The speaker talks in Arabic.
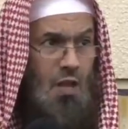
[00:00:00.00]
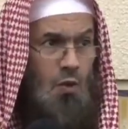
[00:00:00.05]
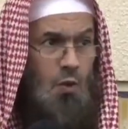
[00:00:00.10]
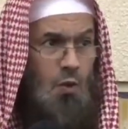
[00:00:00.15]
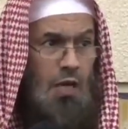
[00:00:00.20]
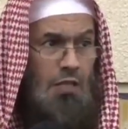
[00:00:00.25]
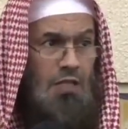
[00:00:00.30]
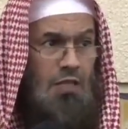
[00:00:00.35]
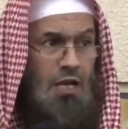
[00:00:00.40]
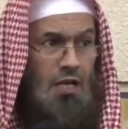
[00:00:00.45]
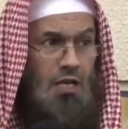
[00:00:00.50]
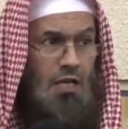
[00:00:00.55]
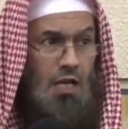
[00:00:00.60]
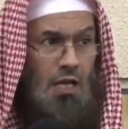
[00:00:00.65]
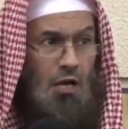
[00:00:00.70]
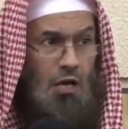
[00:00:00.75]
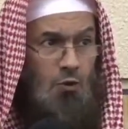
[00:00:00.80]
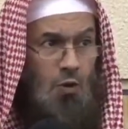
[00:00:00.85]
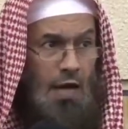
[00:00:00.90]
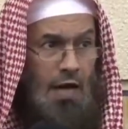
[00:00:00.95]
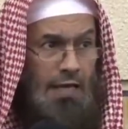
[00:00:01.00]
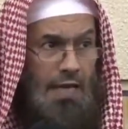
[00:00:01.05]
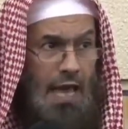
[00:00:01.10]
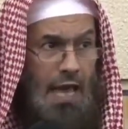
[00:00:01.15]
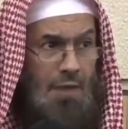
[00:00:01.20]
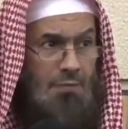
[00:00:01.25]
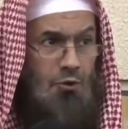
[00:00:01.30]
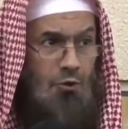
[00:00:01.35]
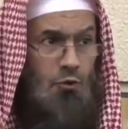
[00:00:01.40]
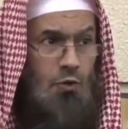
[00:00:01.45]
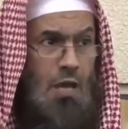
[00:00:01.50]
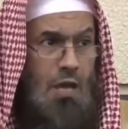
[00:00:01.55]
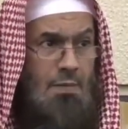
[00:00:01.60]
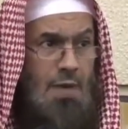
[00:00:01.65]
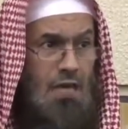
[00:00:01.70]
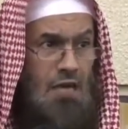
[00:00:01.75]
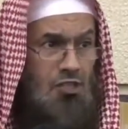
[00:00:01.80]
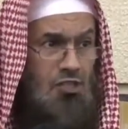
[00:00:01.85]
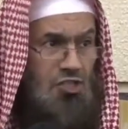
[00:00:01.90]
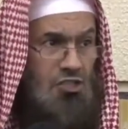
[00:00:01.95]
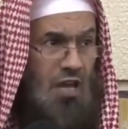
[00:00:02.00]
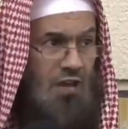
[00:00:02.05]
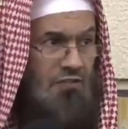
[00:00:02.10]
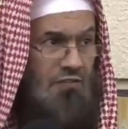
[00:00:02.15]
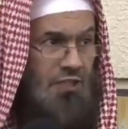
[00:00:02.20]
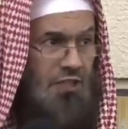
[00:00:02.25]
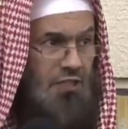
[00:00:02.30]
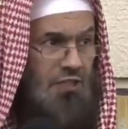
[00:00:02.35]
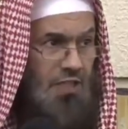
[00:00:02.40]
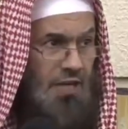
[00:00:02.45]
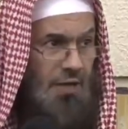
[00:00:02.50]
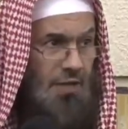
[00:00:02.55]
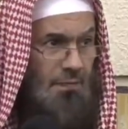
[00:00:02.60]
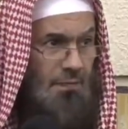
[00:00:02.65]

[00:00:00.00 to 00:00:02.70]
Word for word: وقد انكره اكابر علماء الشافعيه